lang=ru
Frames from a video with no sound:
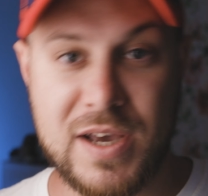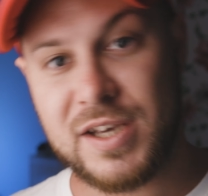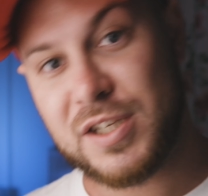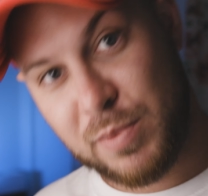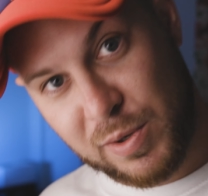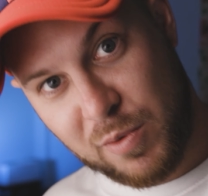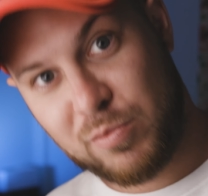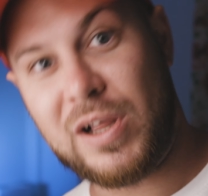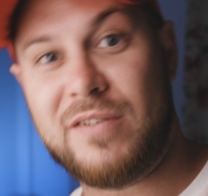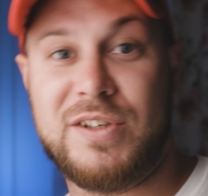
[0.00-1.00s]
И теперь мы
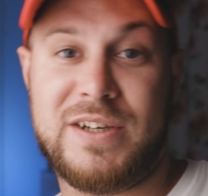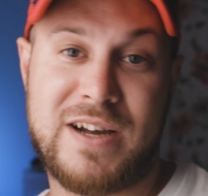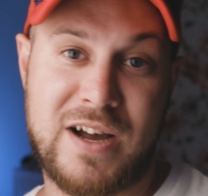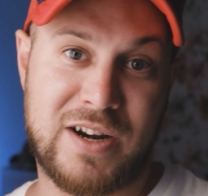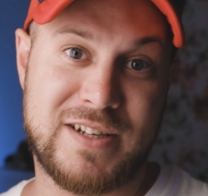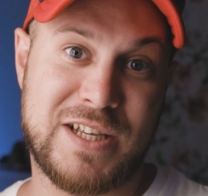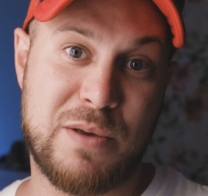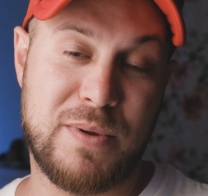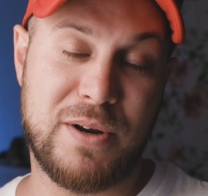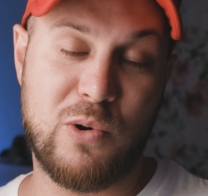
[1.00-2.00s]
плавненько как раз
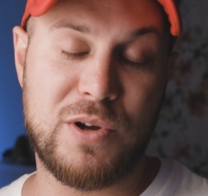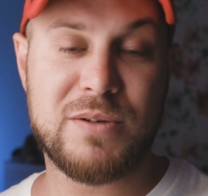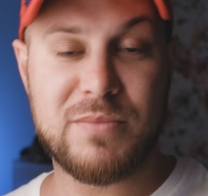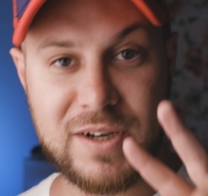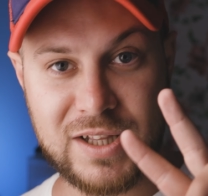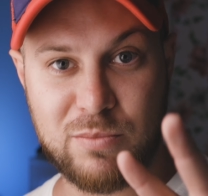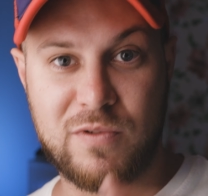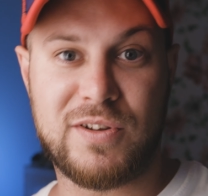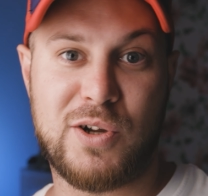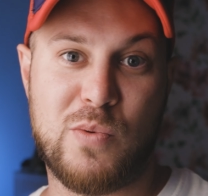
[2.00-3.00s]
таки переходим к этому
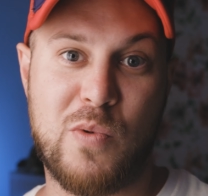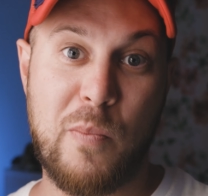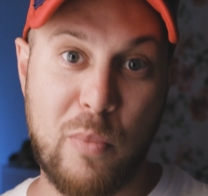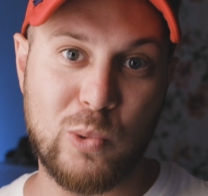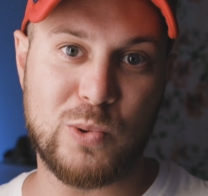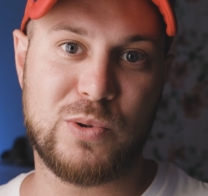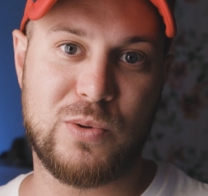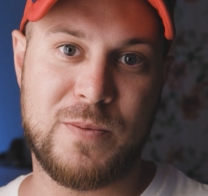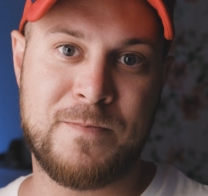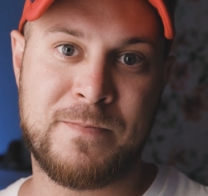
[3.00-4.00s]
второму пункту.